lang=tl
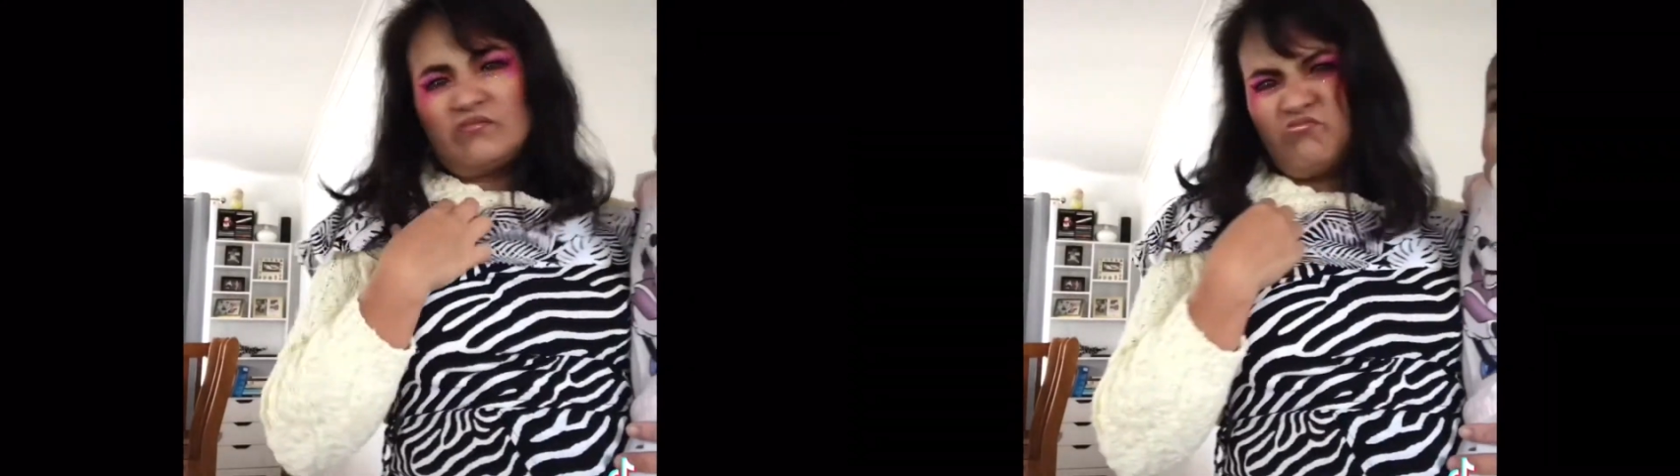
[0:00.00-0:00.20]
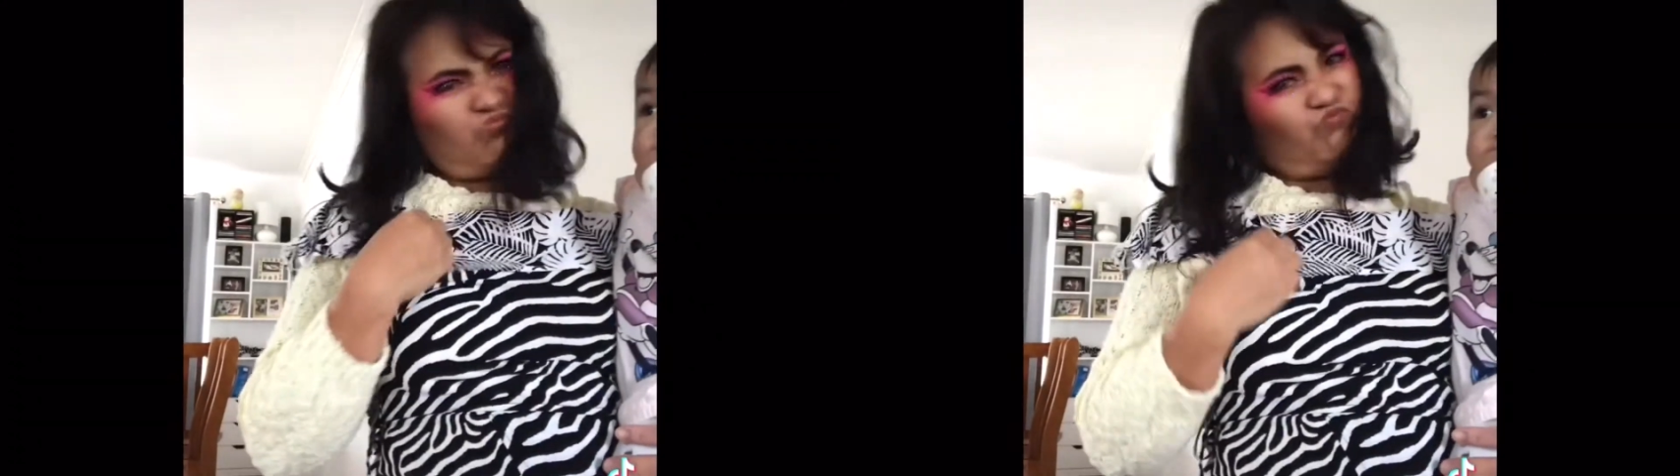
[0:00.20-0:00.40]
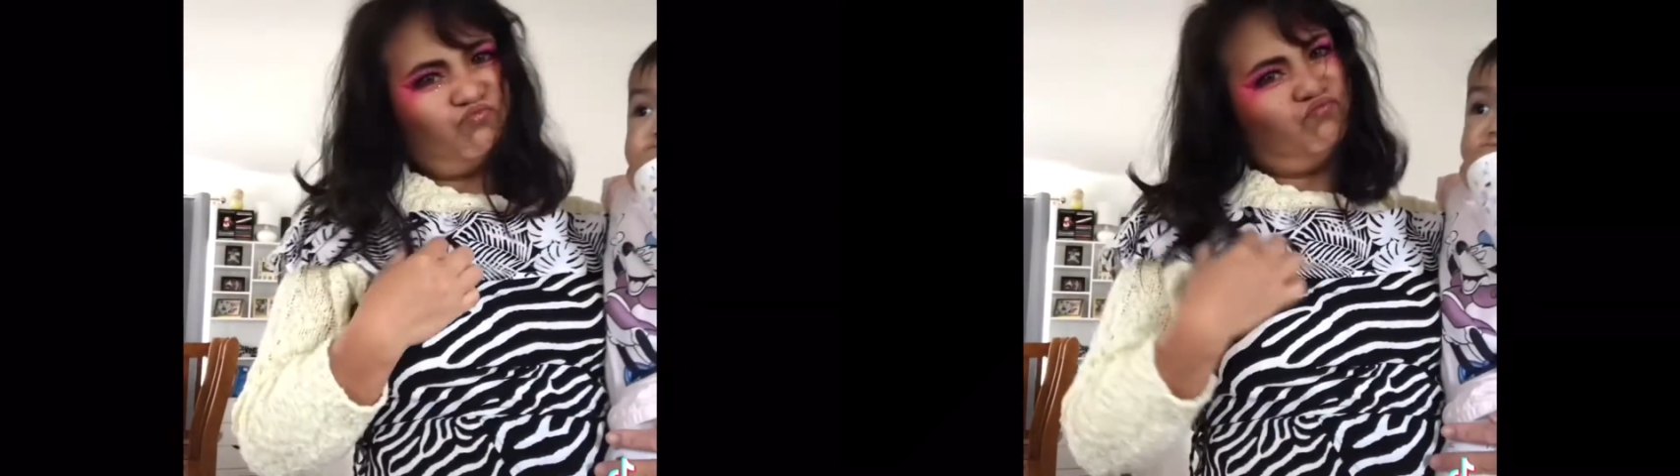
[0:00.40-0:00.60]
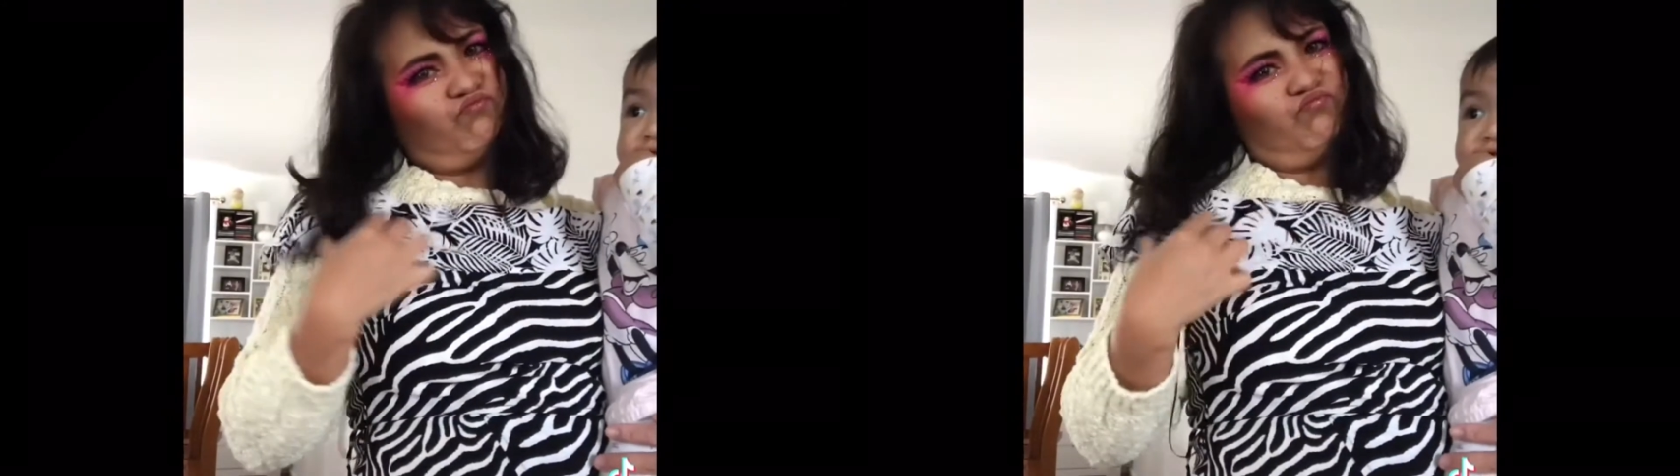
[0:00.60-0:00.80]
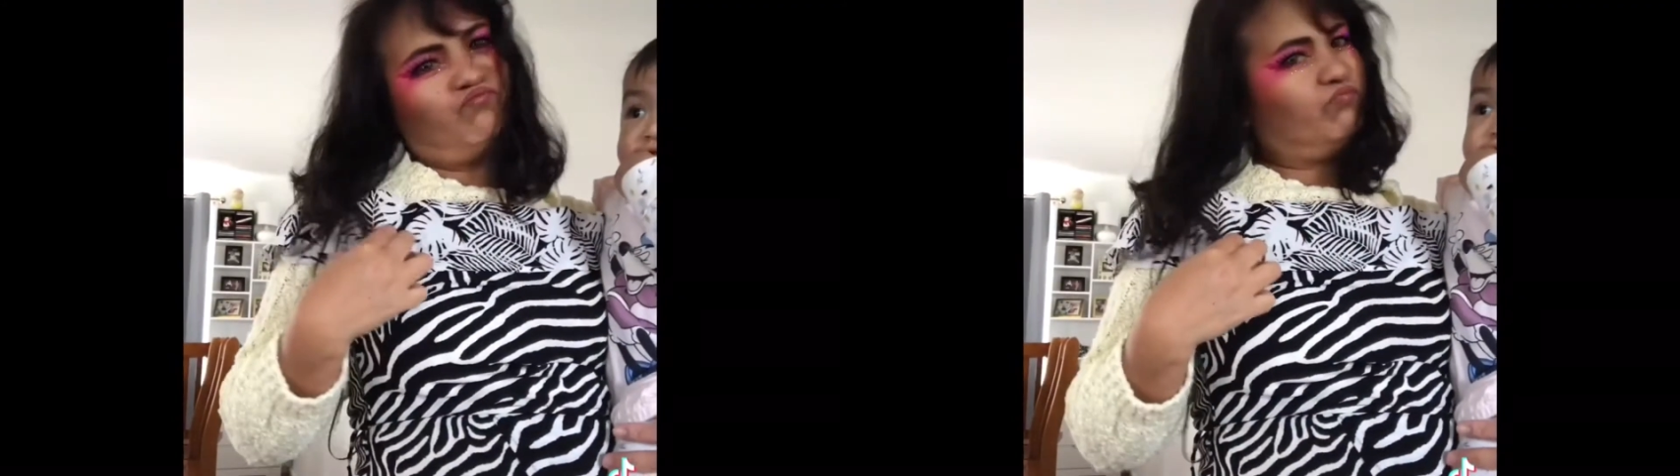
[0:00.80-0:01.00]
Hindi mo sinabi?
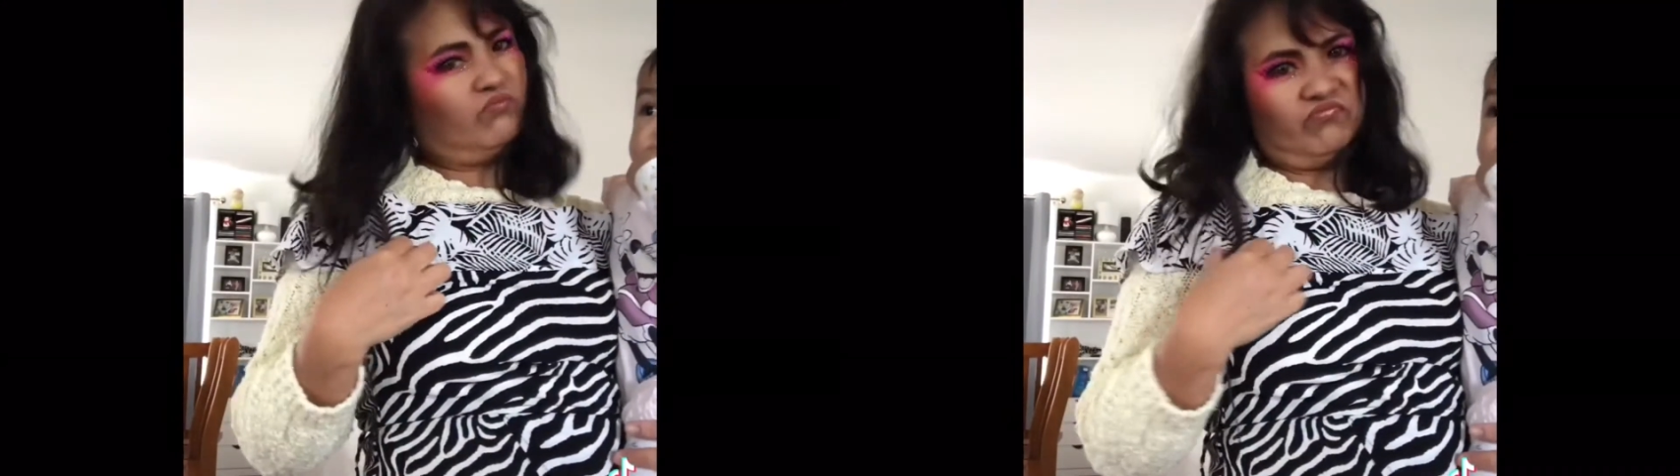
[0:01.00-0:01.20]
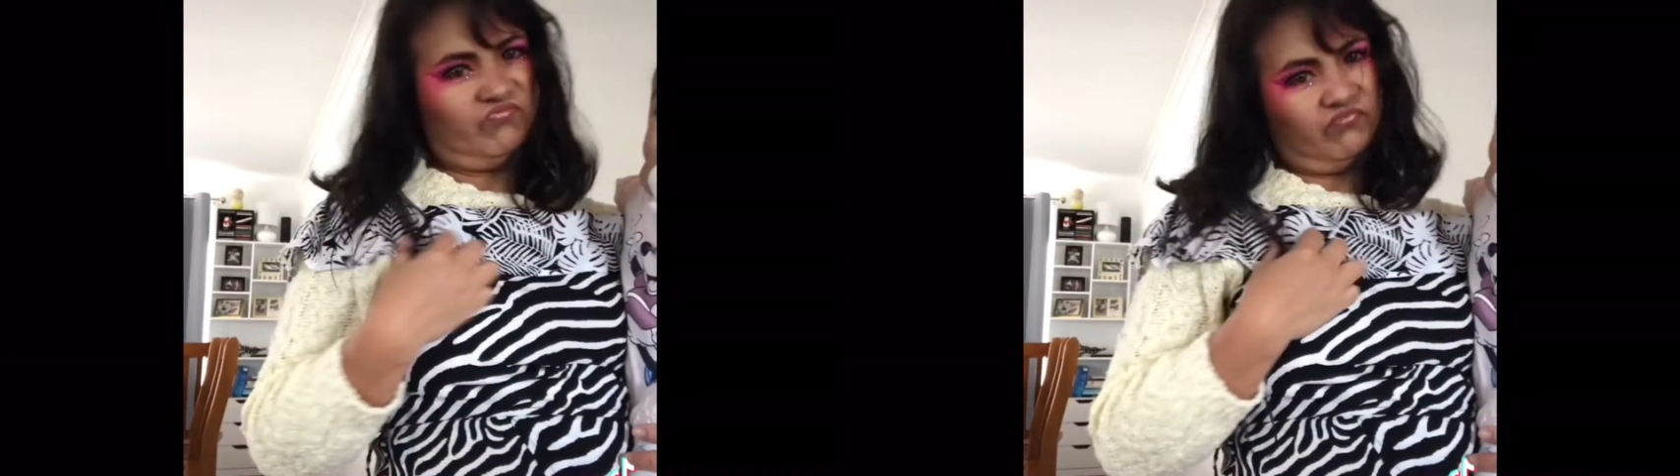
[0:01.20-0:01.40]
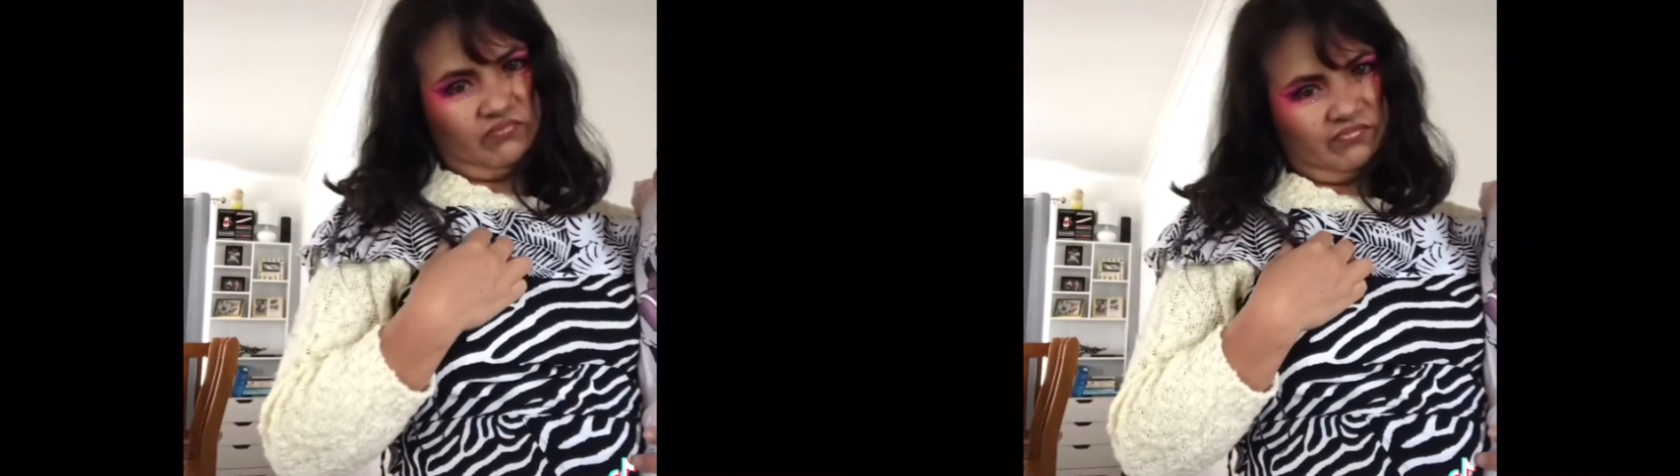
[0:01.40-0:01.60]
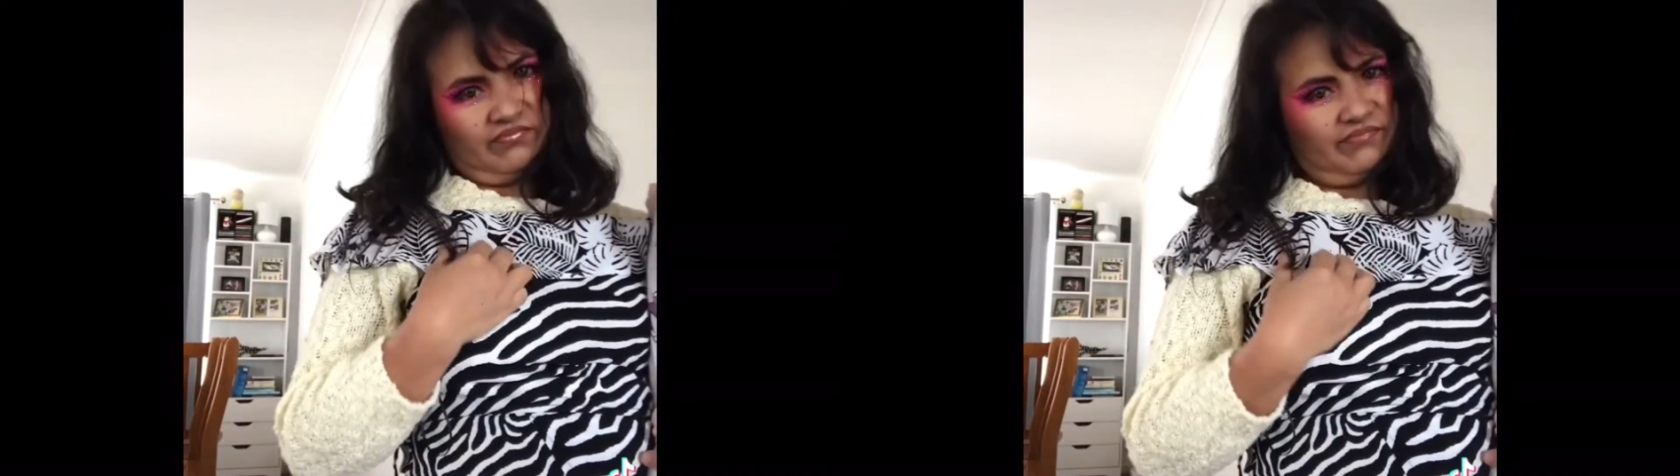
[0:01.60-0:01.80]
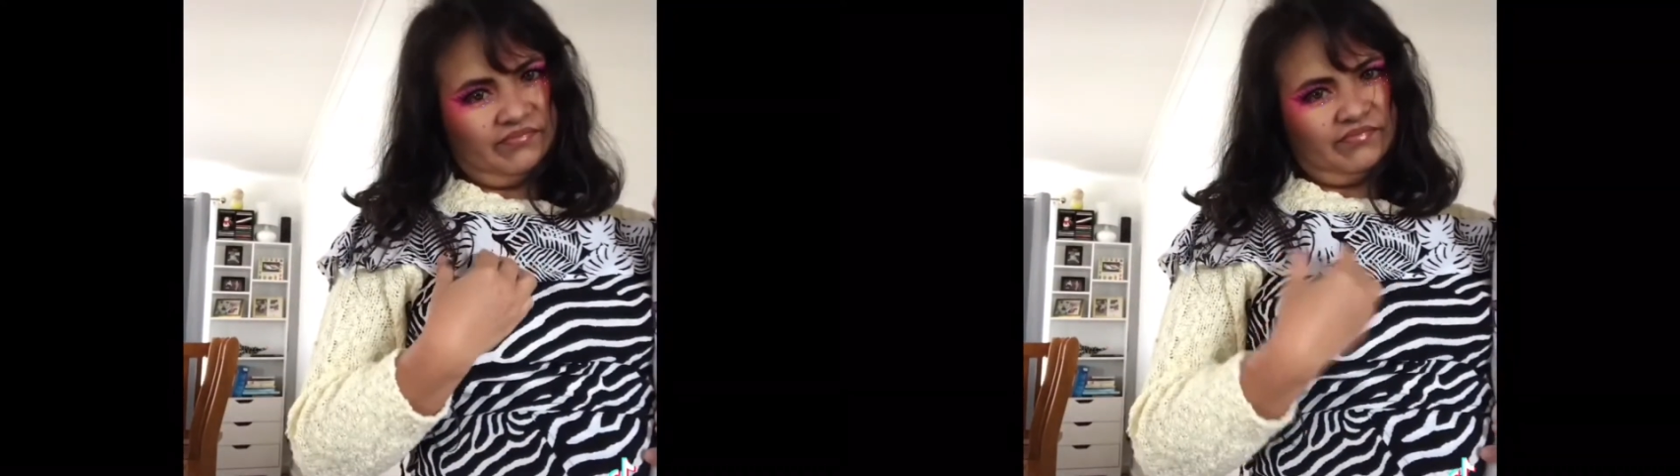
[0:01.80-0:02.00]
Ano gusto mo sabihin doon
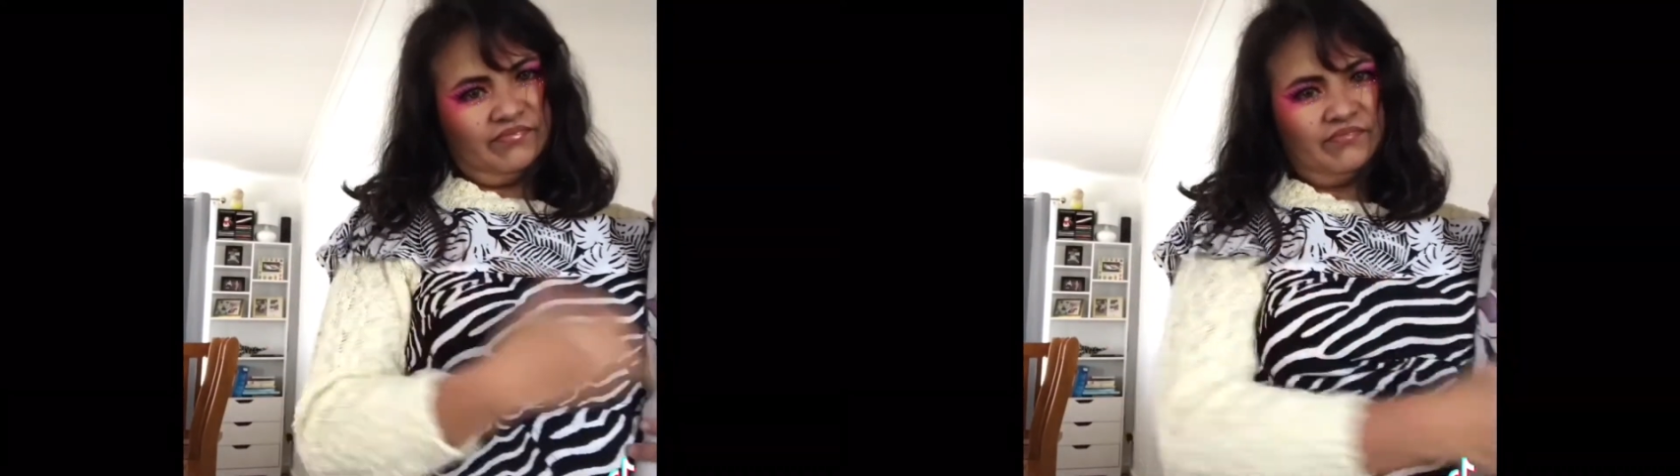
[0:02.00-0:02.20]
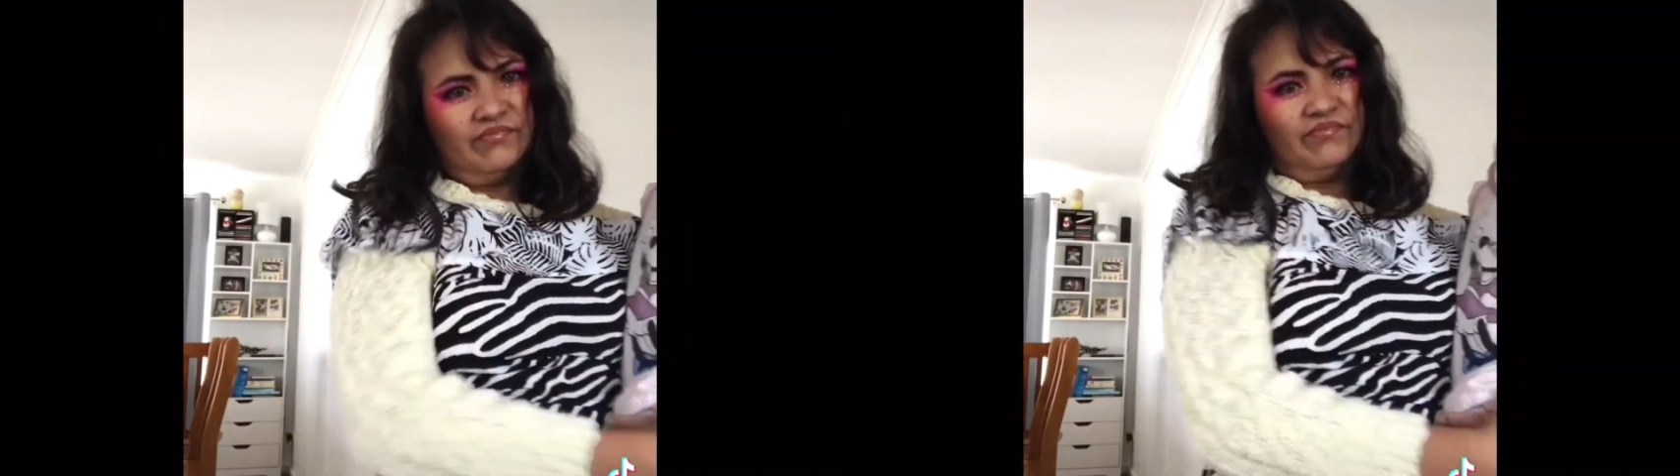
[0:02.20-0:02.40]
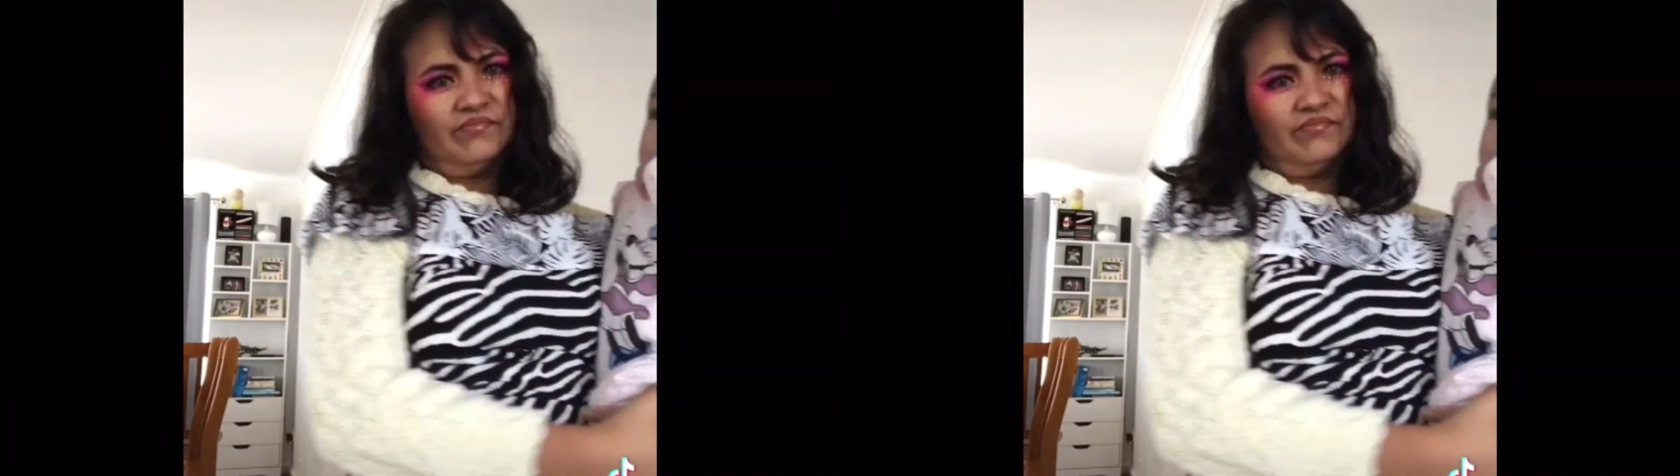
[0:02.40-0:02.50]
sa nagsuot?